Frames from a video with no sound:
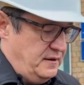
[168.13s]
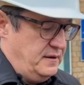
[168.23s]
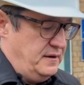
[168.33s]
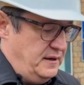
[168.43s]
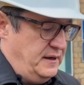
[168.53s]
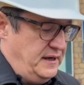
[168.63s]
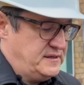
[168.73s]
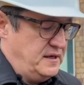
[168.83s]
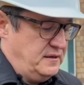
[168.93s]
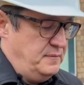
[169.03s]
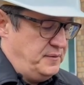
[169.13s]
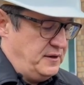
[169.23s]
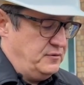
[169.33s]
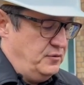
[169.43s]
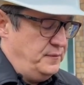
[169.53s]
резких
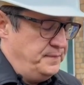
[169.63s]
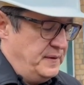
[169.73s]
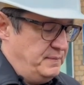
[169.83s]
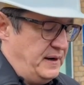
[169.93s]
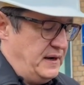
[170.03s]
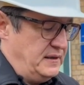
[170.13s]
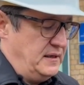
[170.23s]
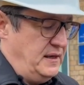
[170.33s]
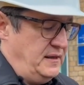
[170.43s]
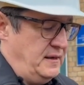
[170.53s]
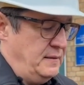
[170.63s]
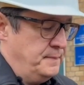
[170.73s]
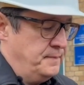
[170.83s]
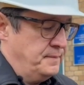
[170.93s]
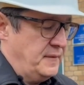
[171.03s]
температур, похолодания,
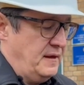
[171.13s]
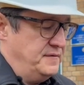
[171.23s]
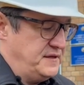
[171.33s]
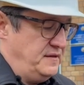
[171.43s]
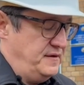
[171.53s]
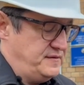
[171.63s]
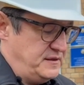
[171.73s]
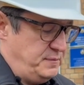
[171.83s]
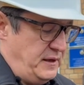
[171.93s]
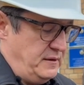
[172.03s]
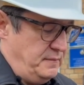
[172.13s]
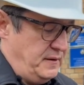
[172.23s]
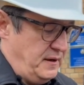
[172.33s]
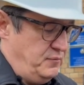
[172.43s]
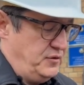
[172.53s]
Э, в соответствии с планом
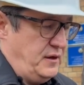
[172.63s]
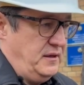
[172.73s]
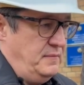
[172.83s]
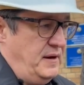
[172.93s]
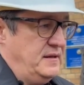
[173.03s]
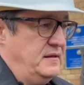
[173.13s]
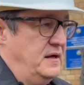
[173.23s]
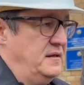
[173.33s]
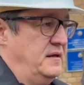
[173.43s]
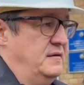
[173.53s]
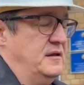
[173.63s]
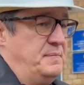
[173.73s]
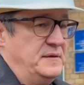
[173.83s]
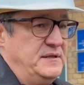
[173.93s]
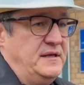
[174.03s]
работы Акимата данные
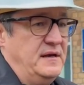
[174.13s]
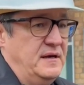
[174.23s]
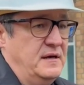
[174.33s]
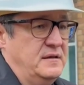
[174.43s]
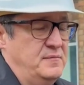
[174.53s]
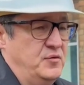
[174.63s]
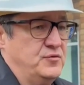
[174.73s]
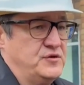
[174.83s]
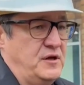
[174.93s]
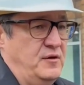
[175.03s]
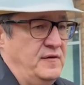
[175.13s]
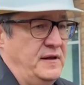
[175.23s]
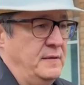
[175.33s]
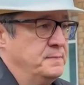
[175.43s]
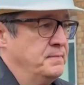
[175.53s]
дополнительные котлы будут
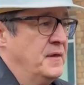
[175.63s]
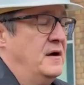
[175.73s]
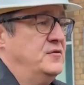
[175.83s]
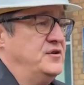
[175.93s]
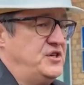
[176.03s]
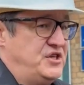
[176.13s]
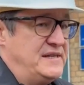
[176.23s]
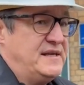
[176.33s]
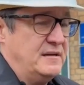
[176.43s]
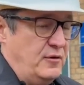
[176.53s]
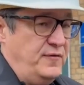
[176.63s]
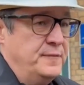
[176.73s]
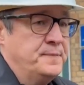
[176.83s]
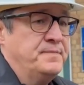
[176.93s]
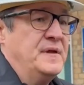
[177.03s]
установлены. А вот эти сейчас 80
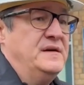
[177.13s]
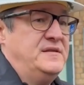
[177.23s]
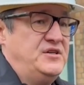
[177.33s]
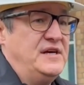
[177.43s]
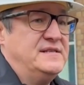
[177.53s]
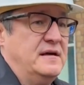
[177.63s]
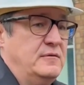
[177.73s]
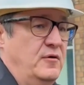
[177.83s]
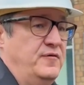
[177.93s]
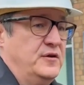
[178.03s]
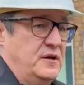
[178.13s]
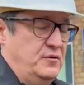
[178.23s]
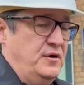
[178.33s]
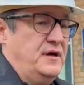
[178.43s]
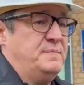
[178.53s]
котлов, домов... Сейчас которые... котлов, вот,
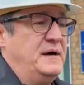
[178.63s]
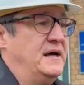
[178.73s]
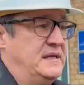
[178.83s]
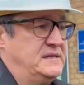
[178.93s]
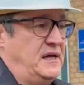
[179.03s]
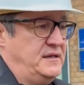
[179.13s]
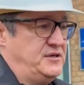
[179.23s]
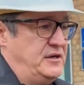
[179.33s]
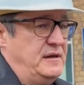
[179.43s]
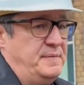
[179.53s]
которые их пока достаточно для